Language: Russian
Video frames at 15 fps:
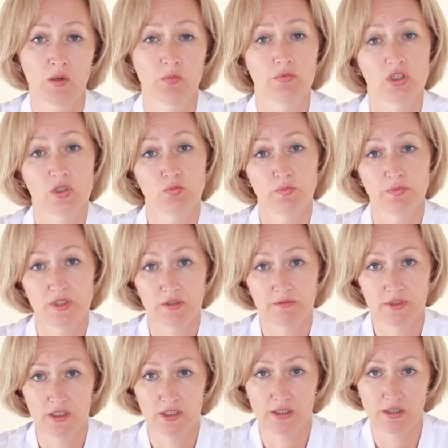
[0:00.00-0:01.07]
Почему
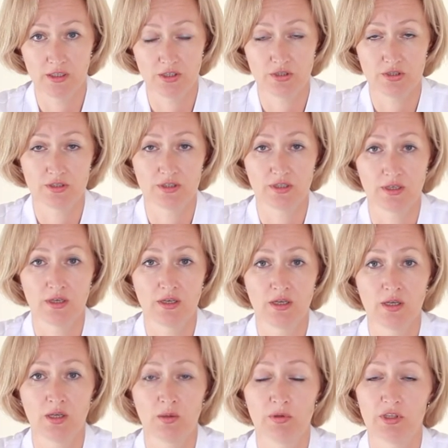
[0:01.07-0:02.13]
псевдоаллергическая?
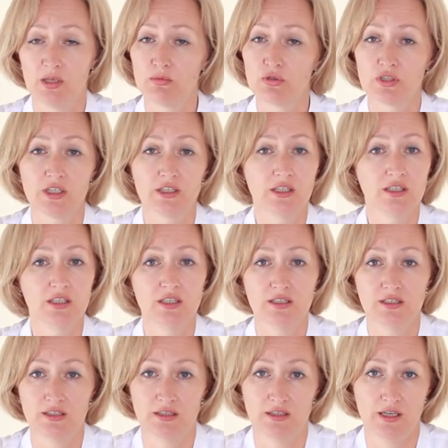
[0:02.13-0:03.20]
Потому что это не
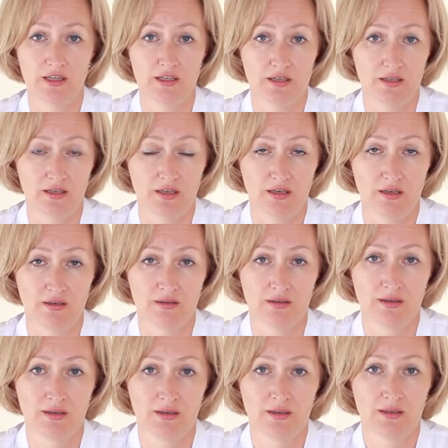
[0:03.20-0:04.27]
истинная аллергия.
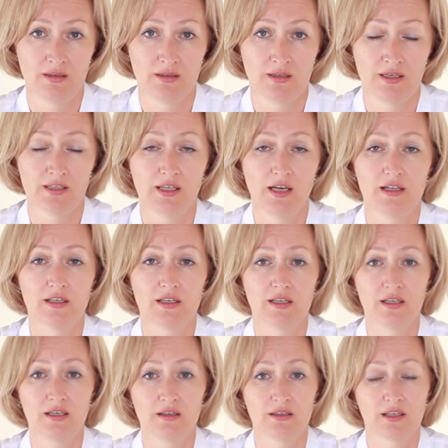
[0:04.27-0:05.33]
Это
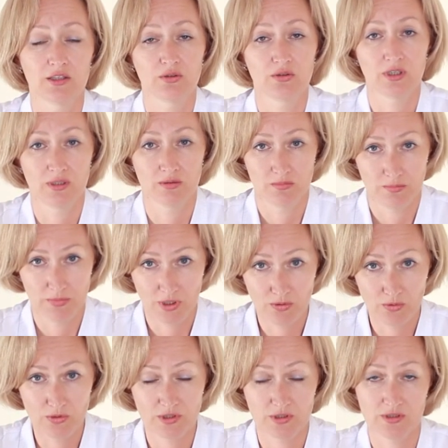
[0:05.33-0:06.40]
аллергия, которая
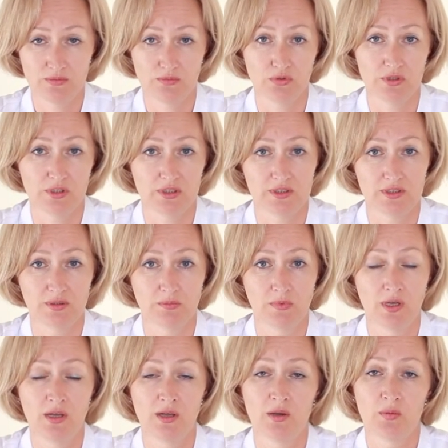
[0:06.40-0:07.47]
проходит с возрастом,
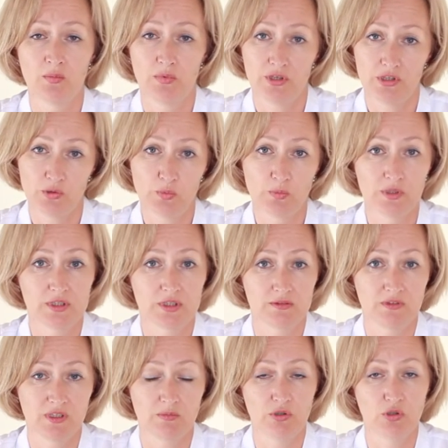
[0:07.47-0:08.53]
поэтому мы
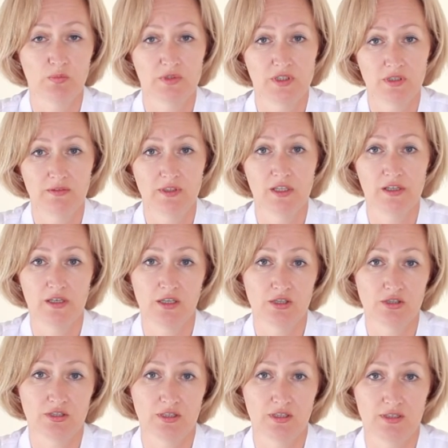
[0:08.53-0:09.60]
называем ее
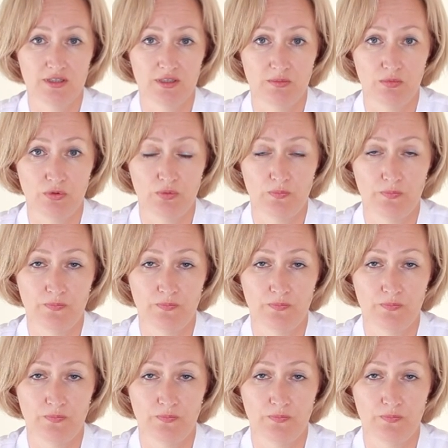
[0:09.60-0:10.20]
псевдоаллергической сыпью.